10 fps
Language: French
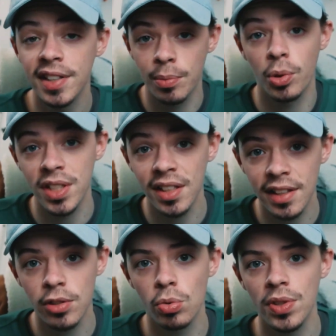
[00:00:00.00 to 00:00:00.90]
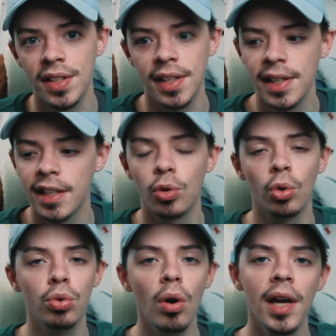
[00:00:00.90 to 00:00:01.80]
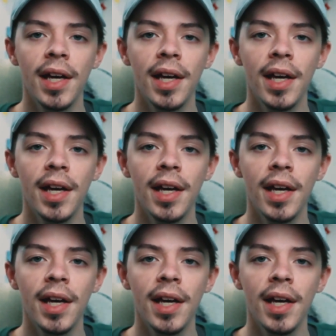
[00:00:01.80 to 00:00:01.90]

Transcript: et c'est pour cette raison que cette année, elle est de retour.